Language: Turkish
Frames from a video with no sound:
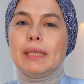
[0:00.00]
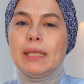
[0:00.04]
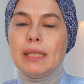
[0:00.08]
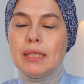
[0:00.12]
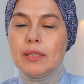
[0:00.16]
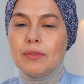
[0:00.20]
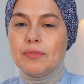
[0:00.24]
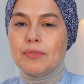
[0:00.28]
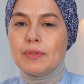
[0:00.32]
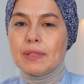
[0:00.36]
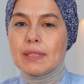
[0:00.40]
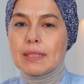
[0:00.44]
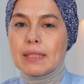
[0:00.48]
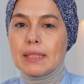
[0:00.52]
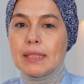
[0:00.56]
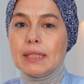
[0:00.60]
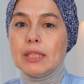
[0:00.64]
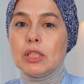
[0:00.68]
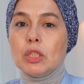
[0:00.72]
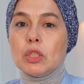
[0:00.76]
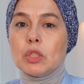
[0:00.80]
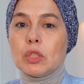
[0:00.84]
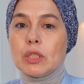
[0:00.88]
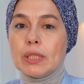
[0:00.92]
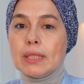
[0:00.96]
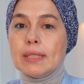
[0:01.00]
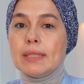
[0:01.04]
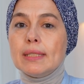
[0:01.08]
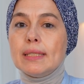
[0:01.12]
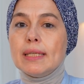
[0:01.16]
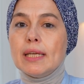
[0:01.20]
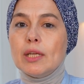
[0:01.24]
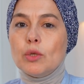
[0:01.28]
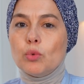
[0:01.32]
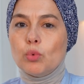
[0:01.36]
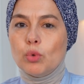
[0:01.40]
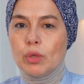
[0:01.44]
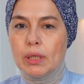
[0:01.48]
ilk fazı
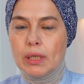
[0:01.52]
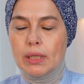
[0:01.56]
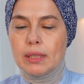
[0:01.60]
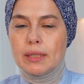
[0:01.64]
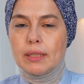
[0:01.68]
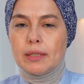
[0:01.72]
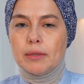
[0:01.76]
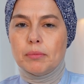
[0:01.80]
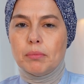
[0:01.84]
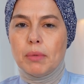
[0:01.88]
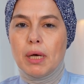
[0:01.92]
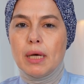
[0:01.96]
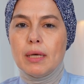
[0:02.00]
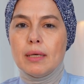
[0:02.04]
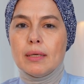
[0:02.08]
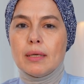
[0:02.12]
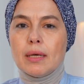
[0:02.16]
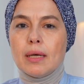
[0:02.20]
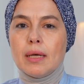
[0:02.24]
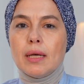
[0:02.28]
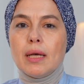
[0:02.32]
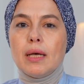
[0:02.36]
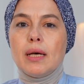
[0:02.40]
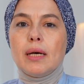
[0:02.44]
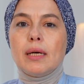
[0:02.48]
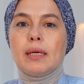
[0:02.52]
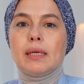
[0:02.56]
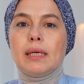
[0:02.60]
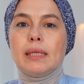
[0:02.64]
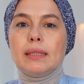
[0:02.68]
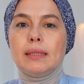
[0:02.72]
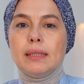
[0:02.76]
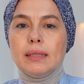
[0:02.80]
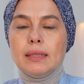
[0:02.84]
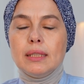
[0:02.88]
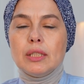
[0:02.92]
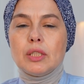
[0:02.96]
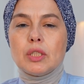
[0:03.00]
cinsel uyarılma,
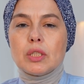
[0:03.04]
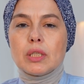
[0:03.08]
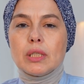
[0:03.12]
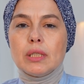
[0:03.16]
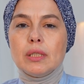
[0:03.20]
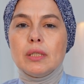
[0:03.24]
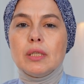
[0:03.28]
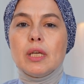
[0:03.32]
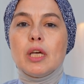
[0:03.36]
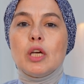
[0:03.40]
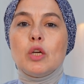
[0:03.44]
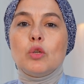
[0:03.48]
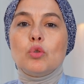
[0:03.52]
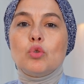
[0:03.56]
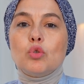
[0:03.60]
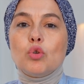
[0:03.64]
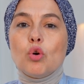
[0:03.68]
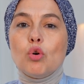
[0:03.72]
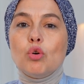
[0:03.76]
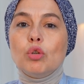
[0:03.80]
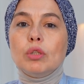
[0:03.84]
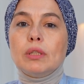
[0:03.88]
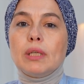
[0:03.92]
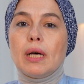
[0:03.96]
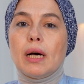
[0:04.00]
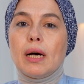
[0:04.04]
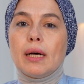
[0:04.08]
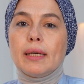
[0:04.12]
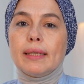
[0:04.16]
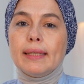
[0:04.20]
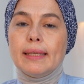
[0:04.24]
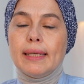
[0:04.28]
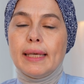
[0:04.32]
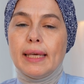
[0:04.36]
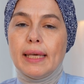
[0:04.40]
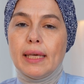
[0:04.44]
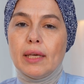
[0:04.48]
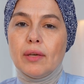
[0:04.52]
kadın için çok
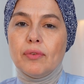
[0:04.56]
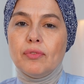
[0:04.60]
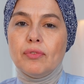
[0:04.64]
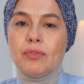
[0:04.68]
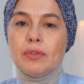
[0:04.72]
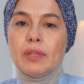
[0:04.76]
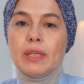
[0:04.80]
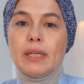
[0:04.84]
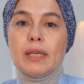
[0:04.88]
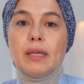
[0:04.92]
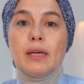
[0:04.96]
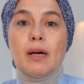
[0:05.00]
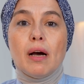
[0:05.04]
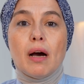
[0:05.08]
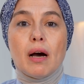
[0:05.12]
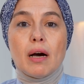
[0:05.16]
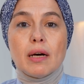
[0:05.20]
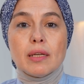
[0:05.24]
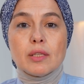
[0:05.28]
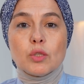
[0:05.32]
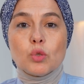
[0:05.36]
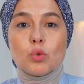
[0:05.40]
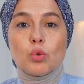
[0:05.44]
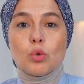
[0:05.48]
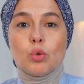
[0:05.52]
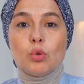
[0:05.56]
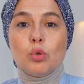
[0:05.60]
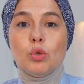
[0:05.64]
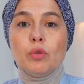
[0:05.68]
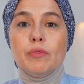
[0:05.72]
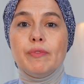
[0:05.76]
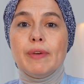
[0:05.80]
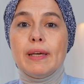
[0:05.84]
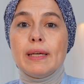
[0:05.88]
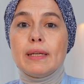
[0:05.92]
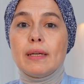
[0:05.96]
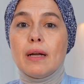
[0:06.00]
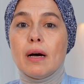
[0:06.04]
daha keyifli, haz
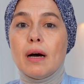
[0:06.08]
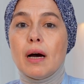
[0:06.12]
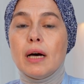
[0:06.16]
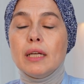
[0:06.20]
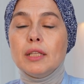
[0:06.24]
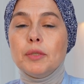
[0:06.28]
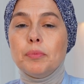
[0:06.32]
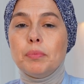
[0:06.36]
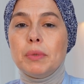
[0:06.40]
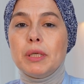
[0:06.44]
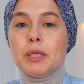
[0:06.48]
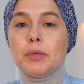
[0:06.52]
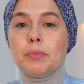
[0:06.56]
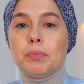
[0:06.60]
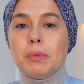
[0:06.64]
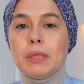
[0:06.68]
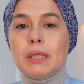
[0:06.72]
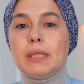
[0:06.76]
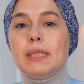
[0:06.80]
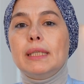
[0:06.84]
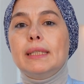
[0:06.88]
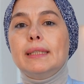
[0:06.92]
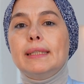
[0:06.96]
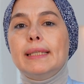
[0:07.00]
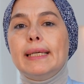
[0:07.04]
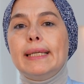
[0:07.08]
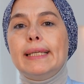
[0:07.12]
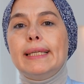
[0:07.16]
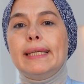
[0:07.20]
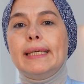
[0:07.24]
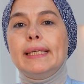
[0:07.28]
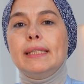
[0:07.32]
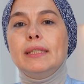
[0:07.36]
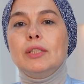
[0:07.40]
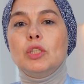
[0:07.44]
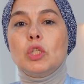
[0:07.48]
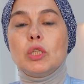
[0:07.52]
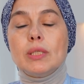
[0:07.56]
dolu ve rahat bir
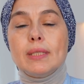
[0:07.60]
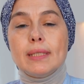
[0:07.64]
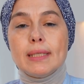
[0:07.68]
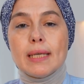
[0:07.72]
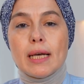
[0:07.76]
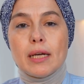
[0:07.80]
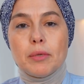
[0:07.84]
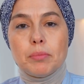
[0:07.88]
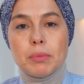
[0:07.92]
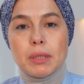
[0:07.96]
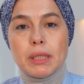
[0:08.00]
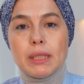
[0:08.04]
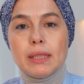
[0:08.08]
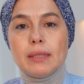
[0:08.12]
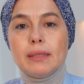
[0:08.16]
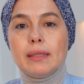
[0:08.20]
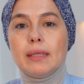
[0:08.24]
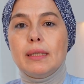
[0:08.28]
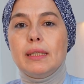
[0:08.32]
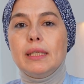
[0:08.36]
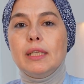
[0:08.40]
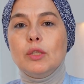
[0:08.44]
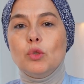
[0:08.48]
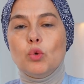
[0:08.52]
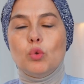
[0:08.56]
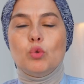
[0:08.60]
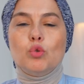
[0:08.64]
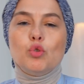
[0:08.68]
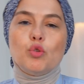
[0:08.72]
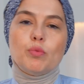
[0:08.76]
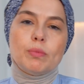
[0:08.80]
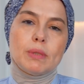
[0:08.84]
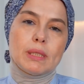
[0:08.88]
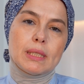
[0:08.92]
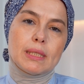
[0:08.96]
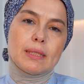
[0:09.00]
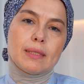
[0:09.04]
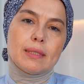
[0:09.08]
birlikteliğin, cinsel birlikteliğin
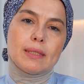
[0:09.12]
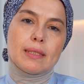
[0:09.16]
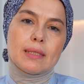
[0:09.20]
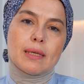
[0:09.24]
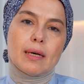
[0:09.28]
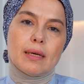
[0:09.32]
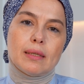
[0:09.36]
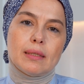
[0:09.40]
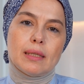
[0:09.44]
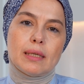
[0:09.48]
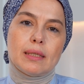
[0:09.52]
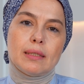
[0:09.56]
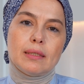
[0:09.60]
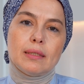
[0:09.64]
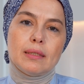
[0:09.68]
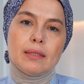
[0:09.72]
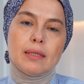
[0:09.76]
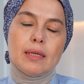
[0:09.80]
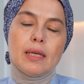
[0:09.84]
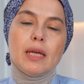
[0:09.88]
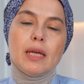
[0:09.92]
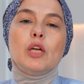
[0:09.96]
oluşmasını sağlar.